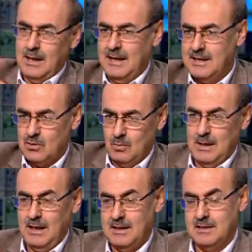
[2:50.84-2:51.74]
الحدث وما
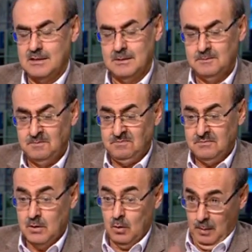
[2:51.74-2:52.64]
الحدث
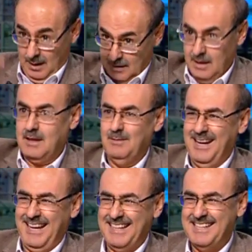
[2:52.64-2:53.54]
وما أدراك ما
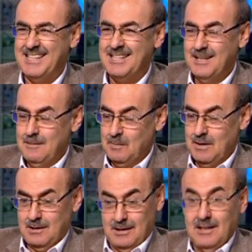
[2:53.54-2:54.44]
الحدث
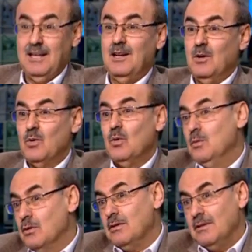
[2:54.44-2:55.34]
ظنينا أنه
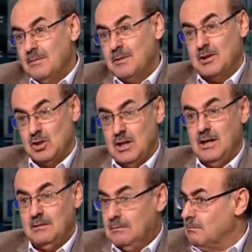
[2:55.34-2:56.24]
الأمور
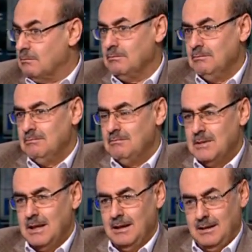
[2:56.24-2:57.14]
باتجاه
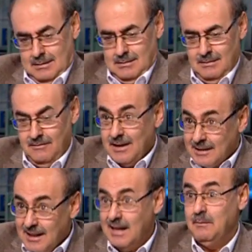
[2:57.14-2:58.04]
يعني
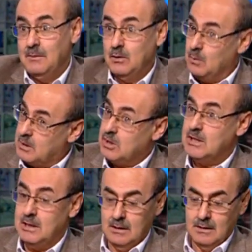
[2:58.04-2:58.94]
فلتان أمني
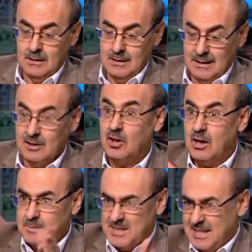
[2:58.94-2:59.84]
وباتجاه
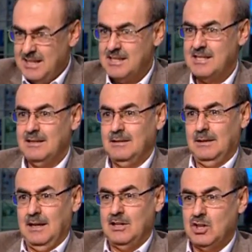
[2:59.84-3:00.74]
إضراب سياسي
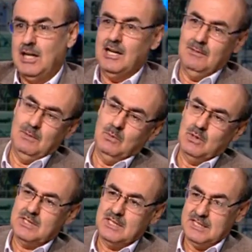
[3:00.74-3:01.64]
يعني شلل
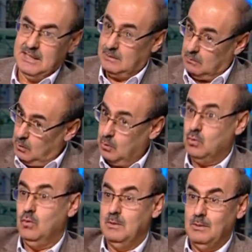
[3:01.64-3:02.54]
بالمؤسسات
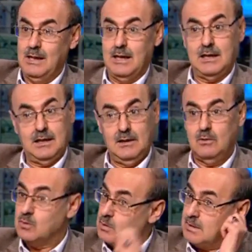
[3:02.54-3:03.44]
والحكومة والى اخره
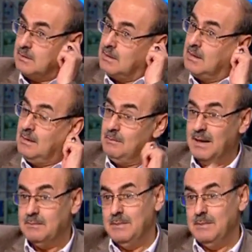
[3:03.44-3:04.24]
خصوصا بعد